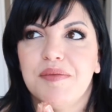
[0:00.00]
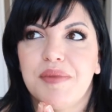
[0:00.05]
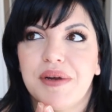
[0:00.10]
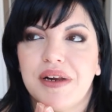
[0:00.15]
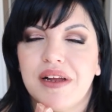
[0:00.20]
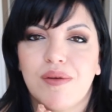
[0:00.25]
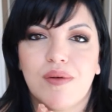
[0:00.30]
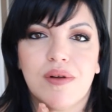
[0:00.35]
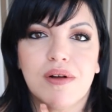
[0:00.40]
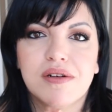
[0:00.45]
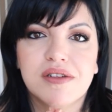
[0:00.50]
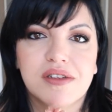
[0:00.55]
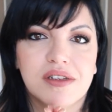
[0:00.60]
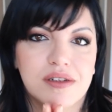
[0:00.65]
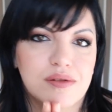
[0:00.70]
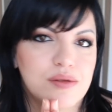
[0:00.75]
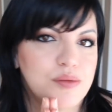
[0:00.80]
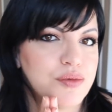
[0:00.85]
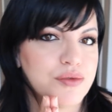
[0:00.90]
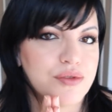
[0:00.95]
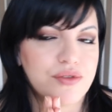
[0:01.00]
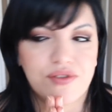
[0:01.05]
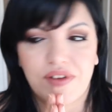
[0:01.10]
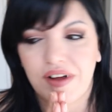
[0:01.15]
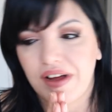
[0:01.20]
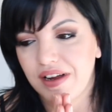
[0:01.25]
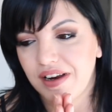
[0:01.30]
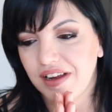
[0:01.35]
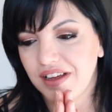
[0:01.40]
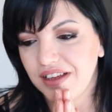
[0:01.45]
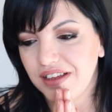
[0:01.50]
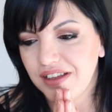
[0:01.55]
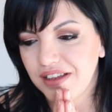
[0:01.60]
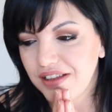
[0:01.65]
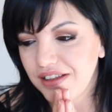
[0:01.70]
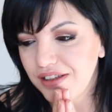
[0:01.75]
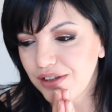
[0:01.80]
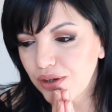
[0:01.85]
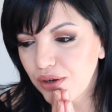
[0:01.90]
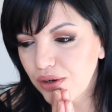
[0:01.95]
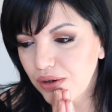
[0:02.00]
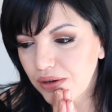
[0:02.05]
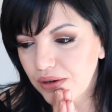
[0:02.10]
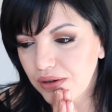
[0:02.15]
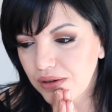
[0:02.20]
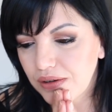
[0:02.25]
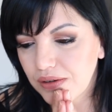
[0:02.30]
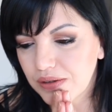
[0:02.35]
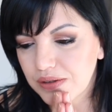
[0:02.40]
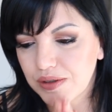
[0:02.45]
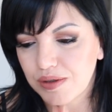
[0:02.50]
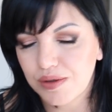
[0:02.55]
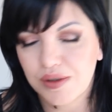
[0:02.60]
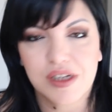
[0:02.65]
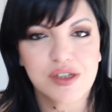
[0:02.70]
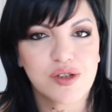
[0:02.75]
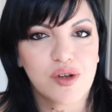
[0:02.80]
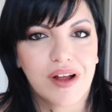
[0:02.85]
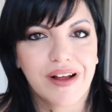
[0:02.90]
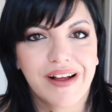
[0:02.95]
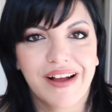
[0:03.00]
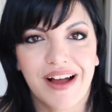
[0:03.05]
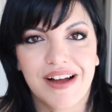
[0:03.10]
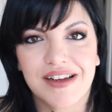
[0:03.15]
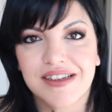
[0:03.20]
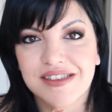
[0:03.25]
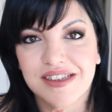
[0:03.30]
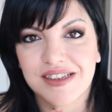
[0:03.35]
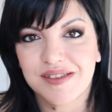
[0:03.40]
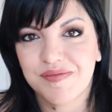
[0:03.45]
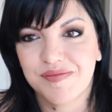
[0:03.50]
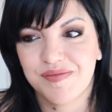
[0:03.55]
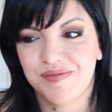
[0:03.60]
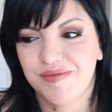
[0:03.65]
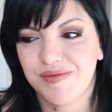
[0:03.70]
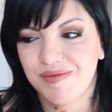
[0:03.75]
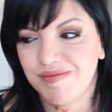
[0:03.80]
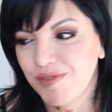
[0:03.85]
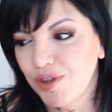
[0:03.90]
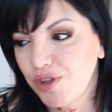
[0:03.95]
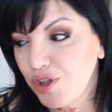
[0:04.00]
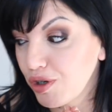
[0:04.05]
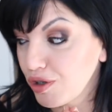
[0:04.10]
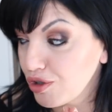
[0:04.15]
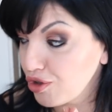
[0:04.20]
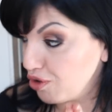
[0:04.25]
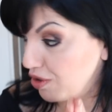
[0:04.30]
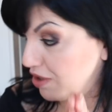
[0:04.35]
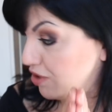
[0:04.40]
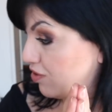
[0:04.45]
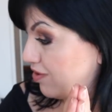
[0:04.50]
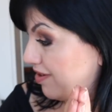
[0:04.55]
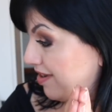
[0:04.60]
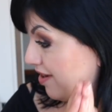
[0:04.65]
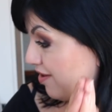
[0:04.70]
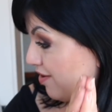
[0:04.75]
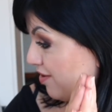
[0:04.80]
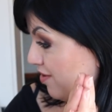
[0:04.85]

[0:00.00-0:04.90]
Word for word: perché qualcosa devo pur fare io sono da sola a casa oddio non sono sola,